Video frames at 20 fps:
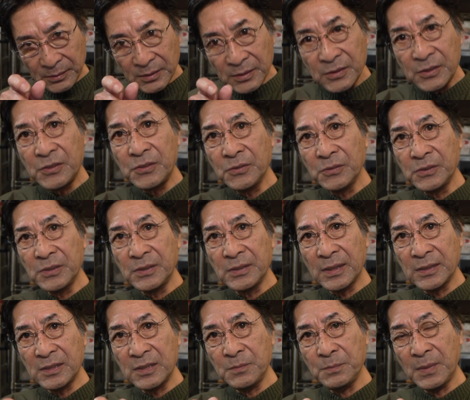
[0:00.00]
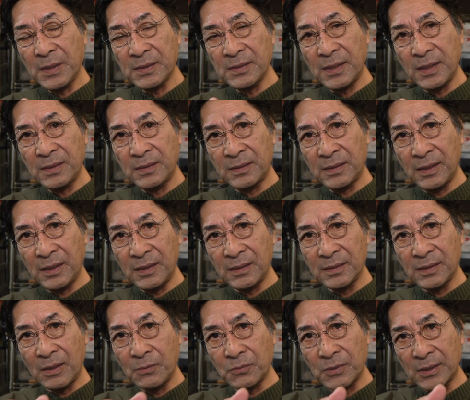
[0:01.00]
潮になじませて
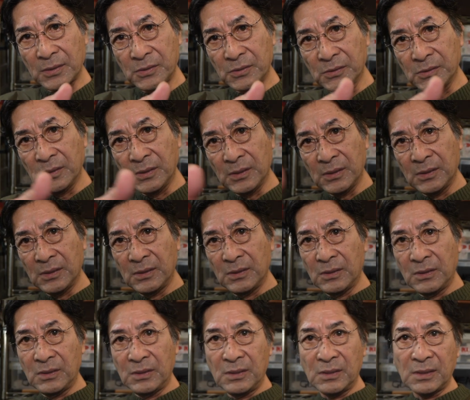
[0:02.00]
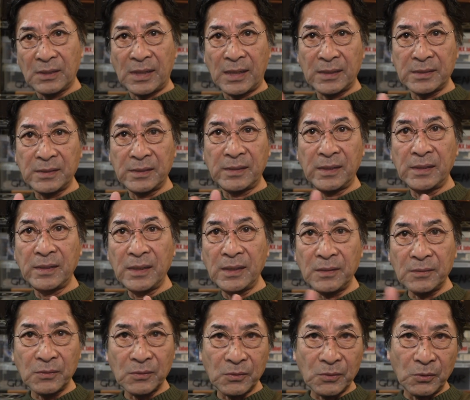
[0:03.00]
なおかつ風で
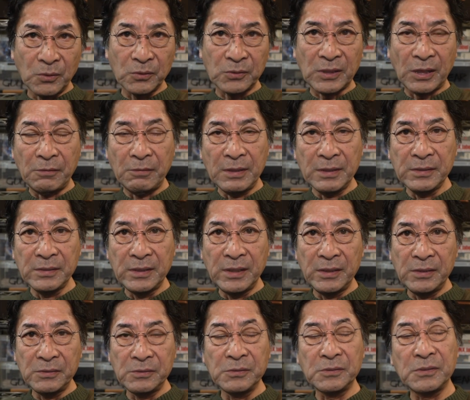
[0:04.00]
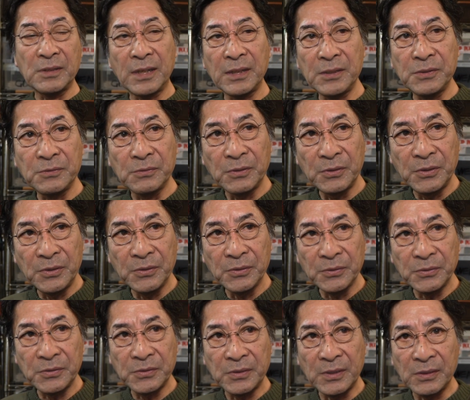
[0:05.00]
ねこうたわんでいるラインを利
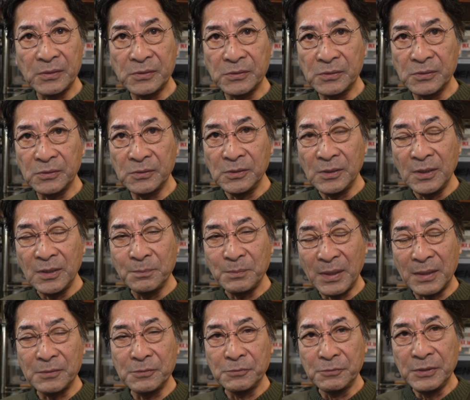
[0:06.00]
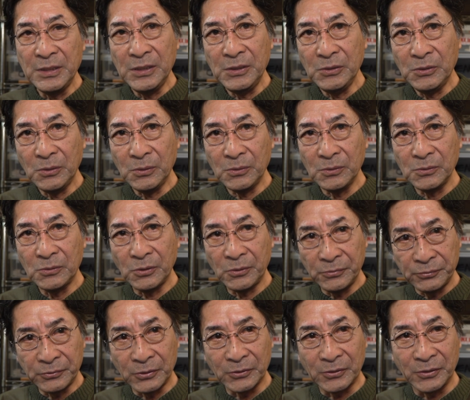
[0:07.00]
用して釣る、ま、
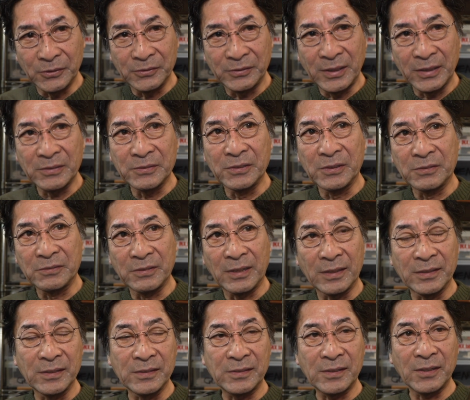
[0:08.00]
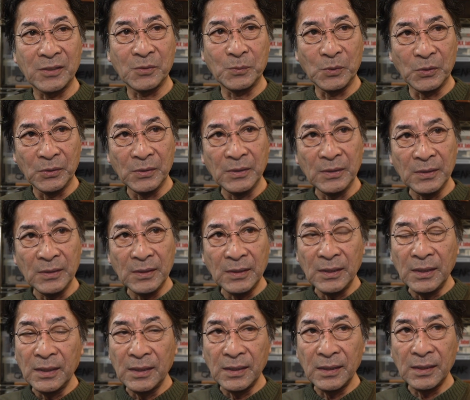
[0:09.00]
ウィンドドリフトというテクニックなんですけども、
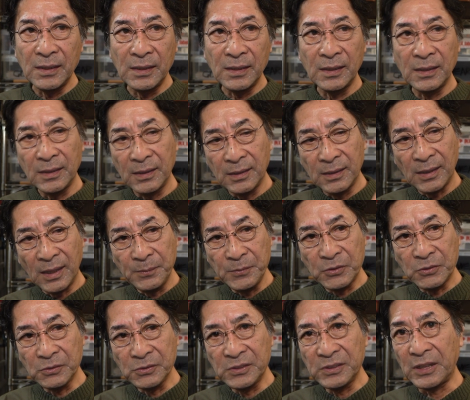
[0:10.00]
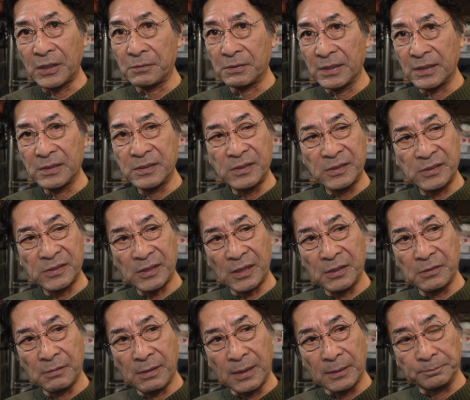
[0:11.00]
えー、アミコン自体はね実
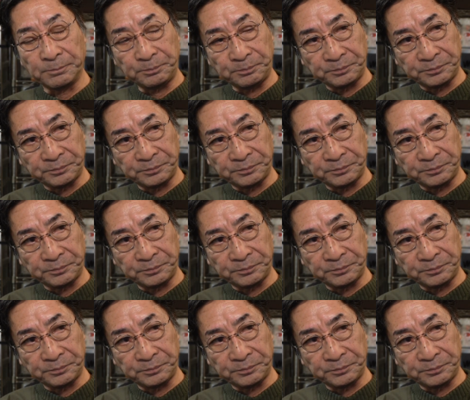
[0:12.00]
際は